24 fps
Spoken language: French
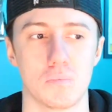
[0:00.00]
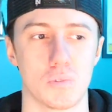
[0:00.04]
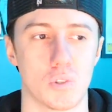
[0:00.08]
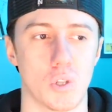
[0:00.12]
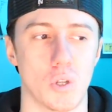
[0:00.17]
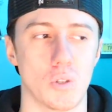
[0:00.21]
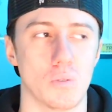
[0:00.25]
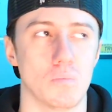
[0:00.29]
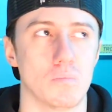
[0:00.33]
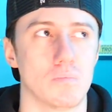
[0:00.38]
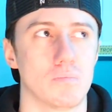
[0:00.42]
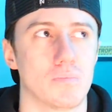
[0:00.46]

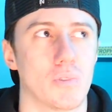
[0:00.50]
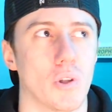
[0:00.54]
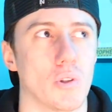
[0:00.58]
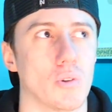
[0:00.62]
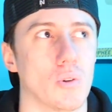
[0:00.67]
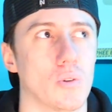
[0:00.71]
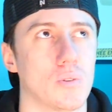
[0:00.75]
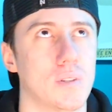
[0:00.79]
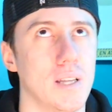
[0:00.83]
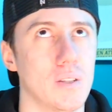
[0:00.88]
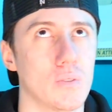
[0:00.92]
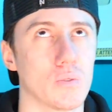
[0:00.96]
Dans, dans
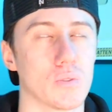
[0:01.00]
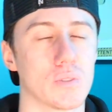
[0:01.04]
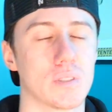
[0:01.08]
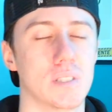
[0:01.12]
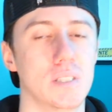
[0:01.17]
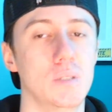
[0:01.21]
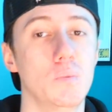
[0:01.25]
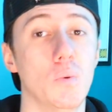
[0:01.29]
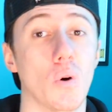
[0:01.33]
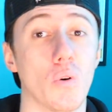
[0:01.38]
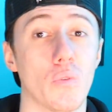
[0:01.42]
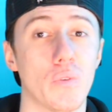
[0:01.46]
nos têtes, on s'est
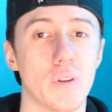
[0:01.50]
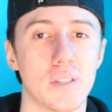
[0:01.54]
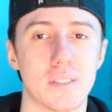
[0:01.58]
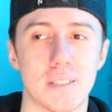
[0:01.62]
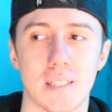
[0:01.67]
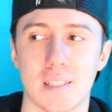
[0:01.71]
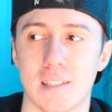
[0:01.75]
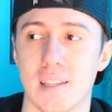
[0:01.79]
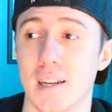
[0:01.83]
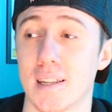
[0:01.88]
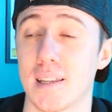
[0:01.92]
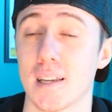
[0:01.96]
dit mais en fait,
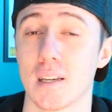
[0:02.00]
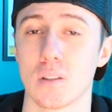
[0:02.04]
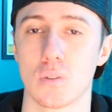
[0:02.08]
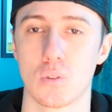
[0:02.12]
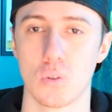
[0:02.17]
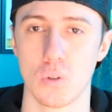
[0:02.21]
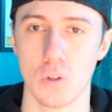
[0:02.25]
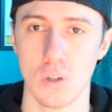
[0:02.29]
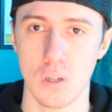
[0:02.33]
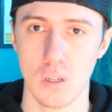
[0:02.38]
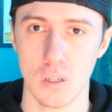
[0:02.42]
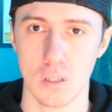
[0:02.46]
c'est quelqu'un
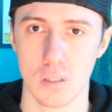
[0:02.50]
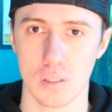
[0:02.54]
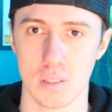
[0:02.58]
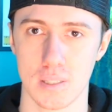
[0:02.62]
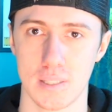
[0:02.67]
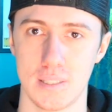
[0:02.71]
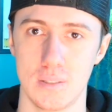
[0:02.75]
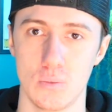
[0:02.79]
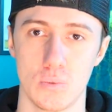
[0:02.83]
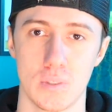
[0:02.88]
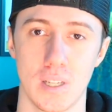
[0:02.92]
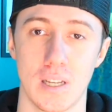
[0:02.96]
dehors
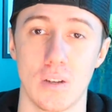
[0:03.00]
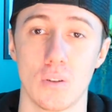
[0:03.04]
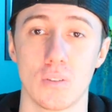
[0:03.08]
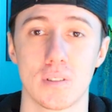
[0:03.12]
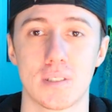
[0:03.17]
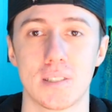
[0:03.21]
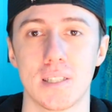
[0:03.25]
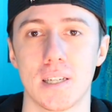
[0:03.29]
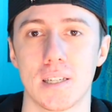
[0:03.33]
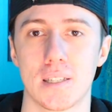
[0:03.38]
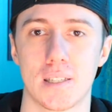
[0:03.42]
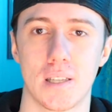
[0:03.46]
qui nous a
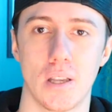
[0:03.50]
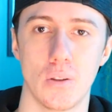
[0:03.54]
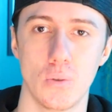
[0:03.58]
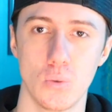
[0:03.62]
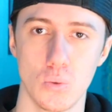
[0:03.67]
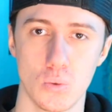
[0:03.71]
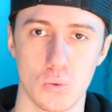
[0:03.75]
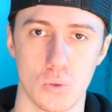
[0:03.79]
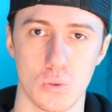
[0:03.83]
lancé un caillou,